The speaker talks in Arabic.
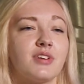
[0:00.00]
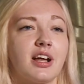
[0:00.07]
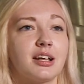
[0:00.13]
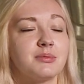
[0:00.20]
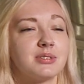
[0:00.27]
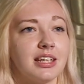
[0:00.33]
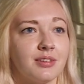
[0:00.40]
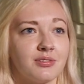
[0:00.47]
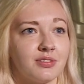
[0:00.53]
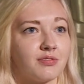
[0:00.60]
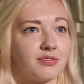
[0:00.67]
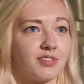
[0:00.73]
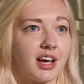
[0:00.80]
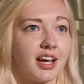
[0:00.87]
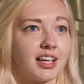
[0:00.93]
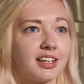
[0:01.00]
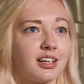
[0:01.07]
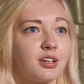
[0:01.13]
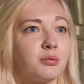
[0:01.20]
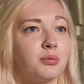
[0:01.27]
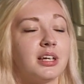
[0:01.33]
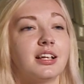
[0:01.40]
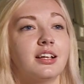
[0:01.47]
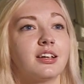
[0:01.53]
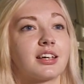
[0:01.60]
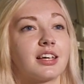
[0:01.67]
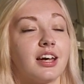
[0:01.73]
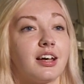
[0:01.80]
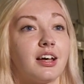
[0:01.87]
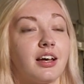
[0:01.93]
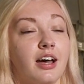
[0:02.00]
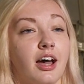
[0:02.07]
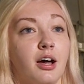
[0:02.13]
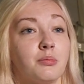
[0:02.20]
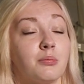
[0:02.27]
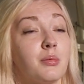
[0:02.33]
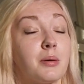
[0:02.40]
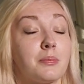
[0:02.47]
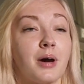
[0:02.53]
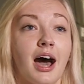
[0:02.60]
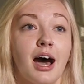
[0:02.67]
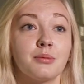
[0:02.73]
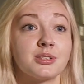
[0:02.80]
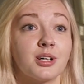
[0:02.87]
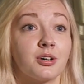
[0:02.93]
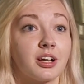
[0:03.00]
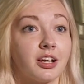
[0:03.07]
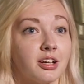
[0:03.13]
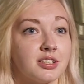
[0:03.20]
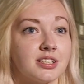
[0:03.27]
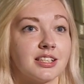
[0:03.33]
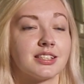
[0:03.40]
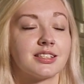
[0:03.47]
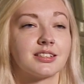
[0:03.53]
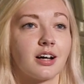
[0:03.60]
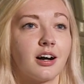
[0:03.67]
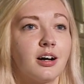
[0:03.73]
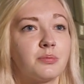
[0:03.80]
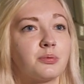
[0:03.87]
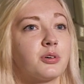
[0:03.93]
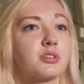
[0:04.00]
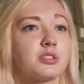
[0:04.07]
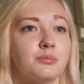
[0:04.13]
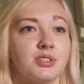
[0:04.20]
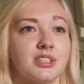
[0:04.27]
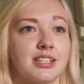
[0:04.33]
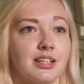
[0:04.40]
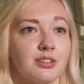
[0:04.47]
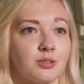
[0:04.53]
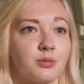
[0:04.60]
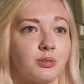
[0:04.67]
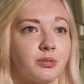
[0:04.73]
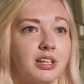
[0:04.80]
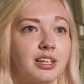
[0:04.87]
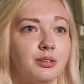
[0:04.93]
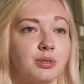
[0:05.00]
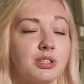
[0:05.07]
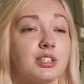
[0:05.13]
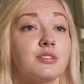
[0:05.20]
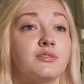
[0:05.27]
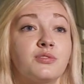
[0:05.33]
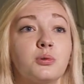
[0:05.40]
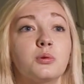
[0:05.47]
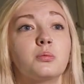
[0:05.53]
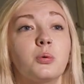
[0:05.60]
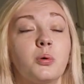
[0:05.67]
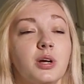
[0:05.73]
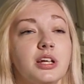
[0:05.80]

عندما يصل إلينا ضوء سنتوري فإننا نراه كما كان قبل سنوات مضت